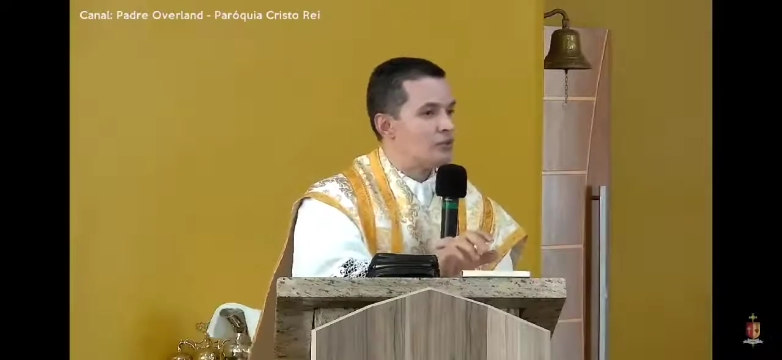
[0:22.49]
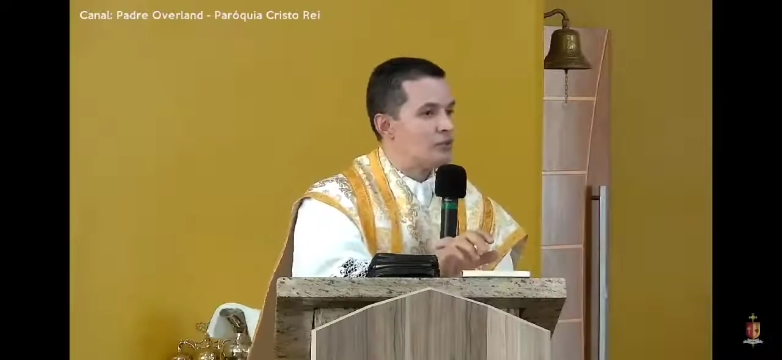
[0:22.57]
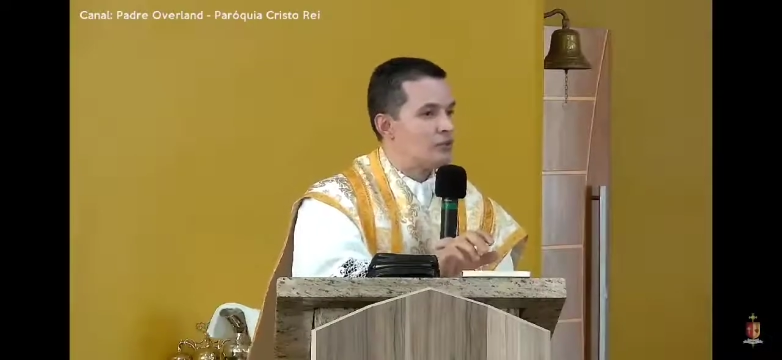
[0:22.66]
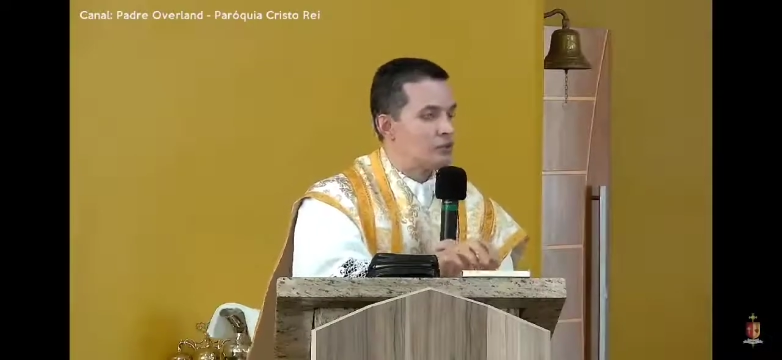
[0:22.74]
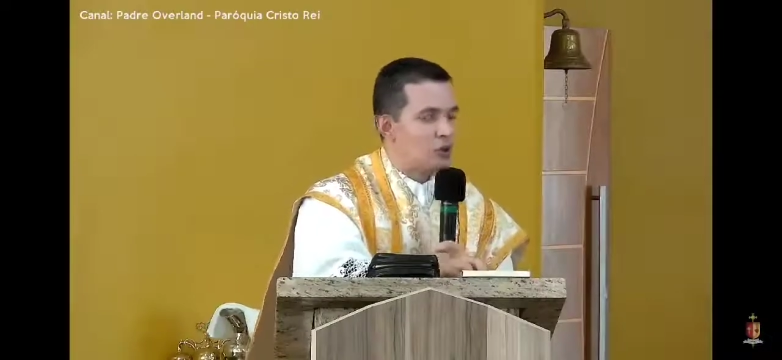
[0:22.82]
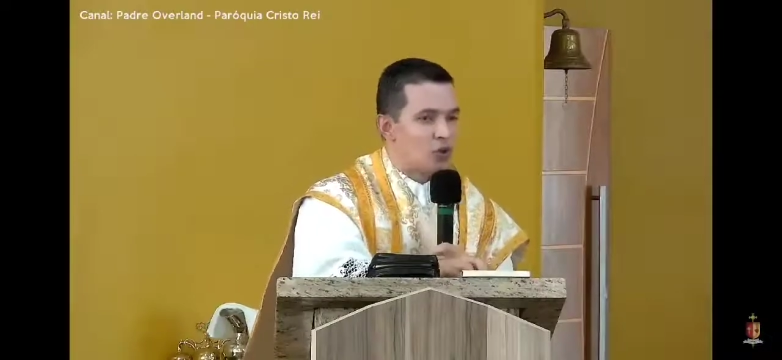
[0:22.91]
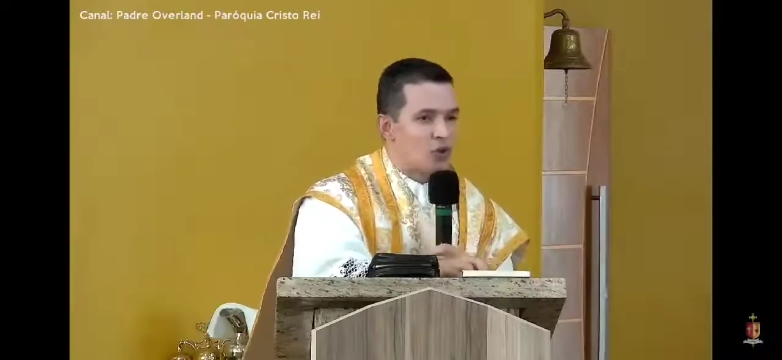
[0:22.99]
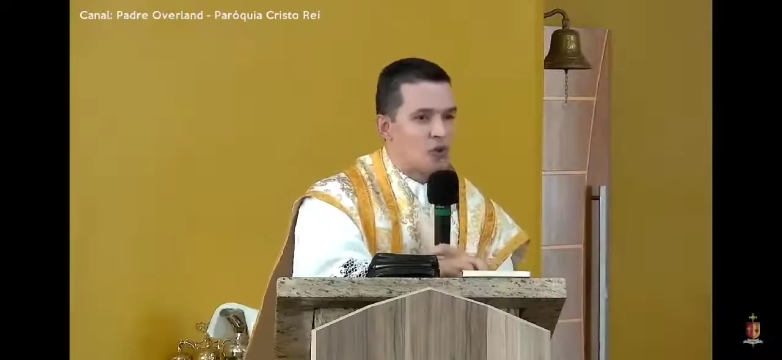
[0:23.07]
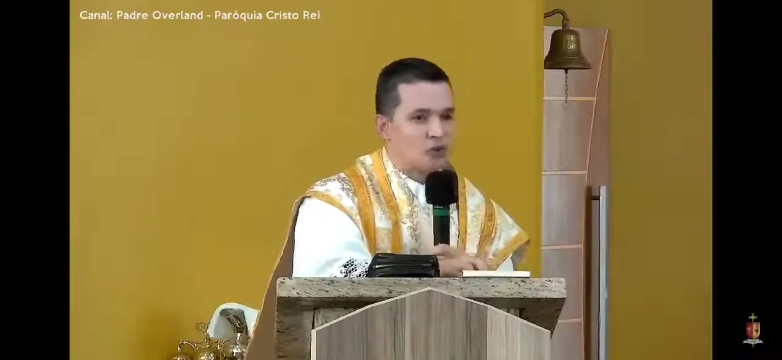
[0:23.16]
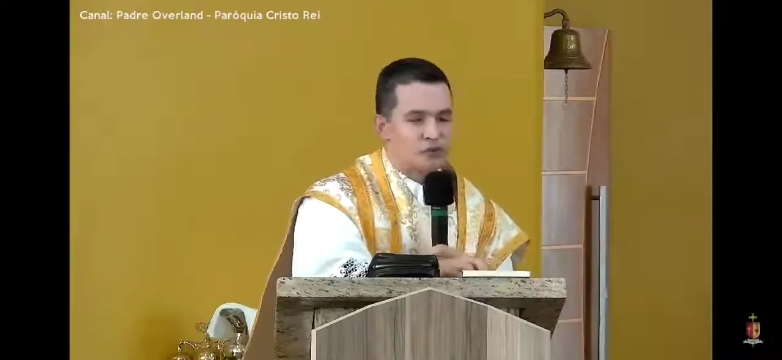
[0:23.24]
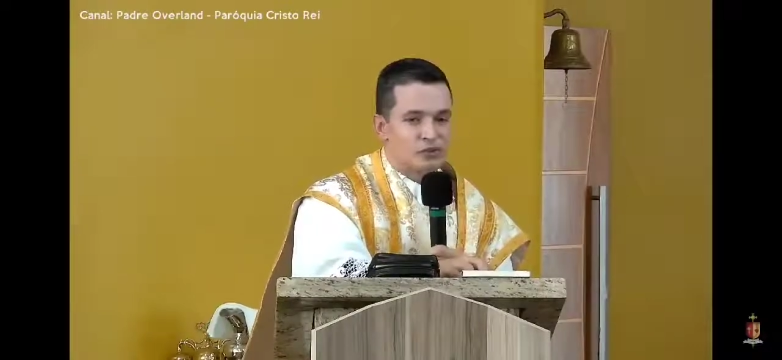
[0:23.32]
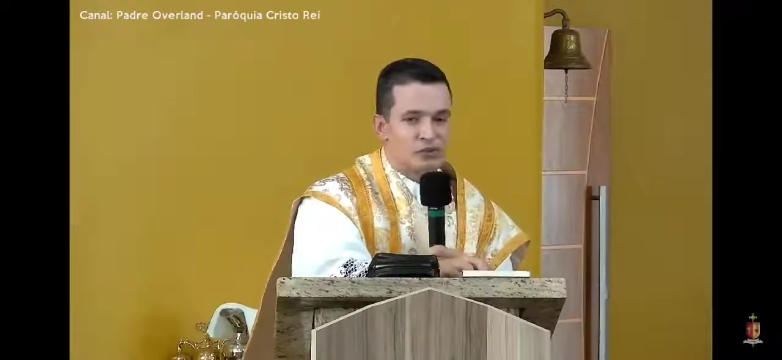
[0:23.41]

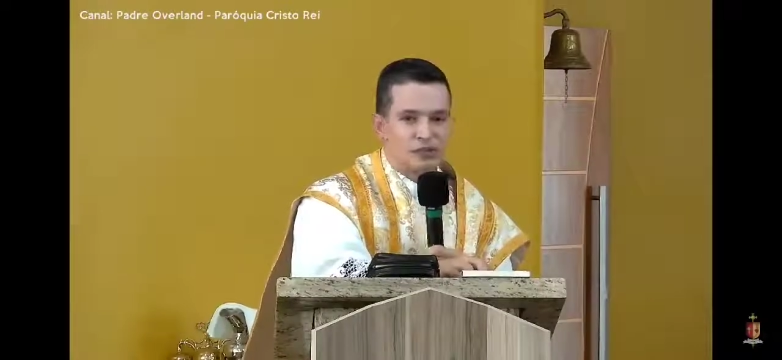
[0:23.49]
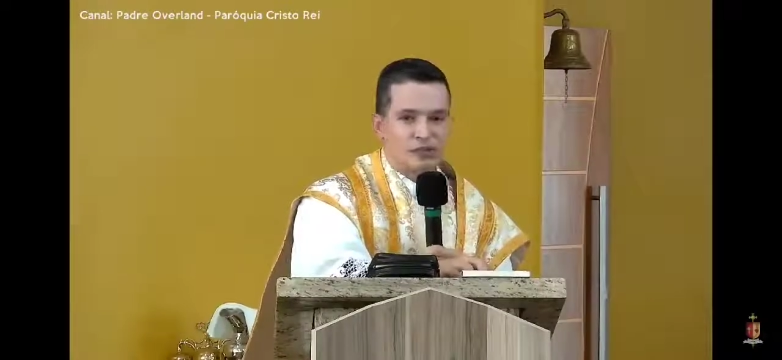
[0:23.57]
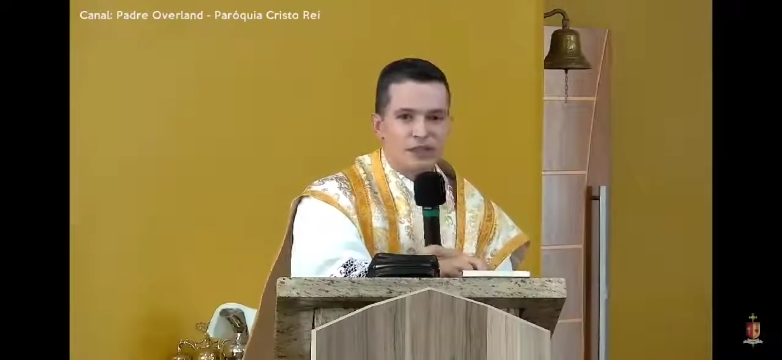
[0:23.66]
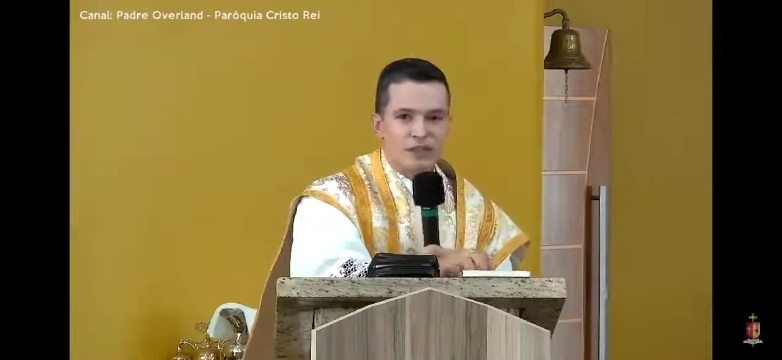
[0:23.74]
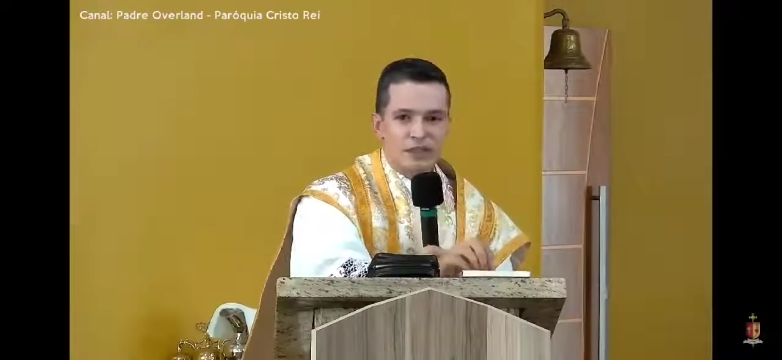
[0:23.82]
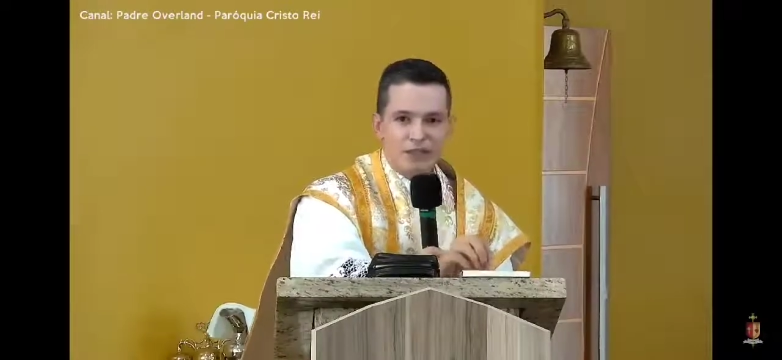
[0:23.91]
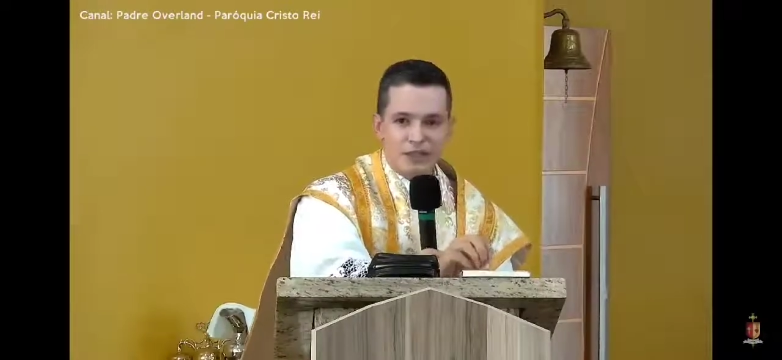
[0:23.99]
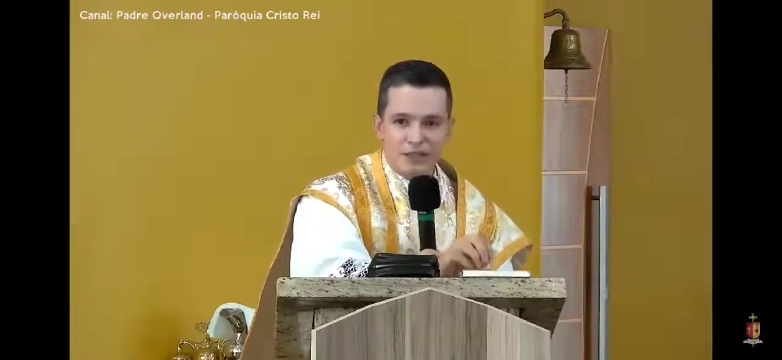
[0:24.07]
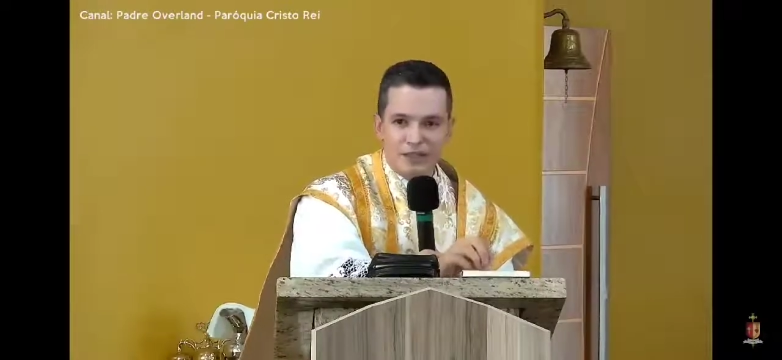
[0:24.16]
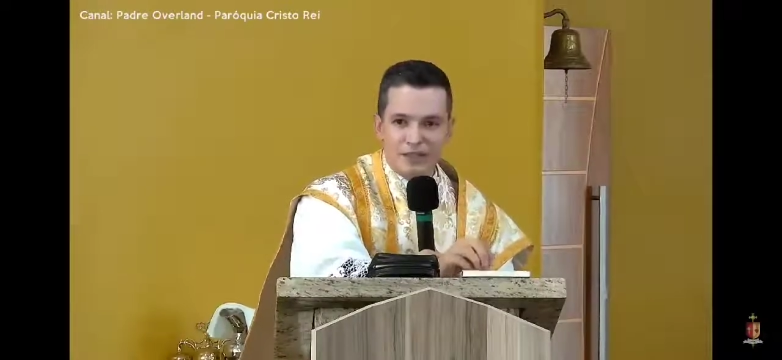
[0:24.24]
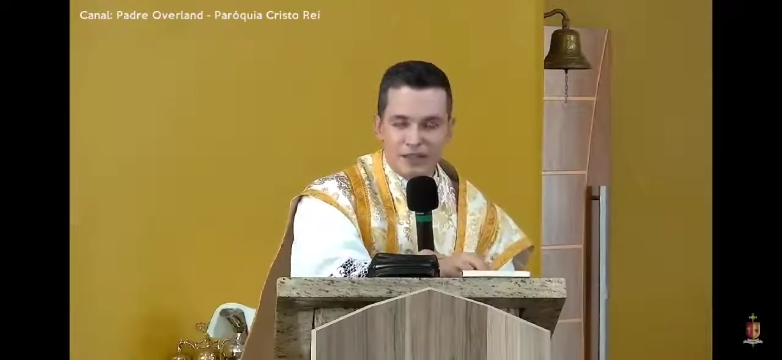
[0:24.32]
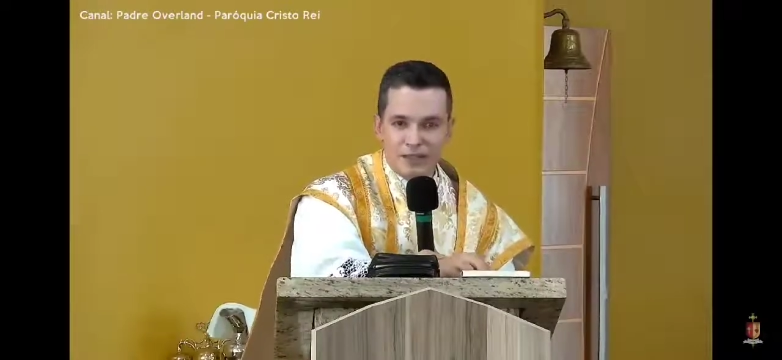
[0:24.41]
filósofo, que
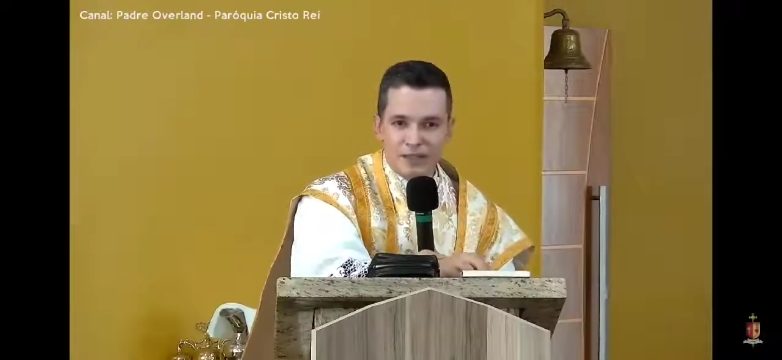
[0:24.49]
faleceu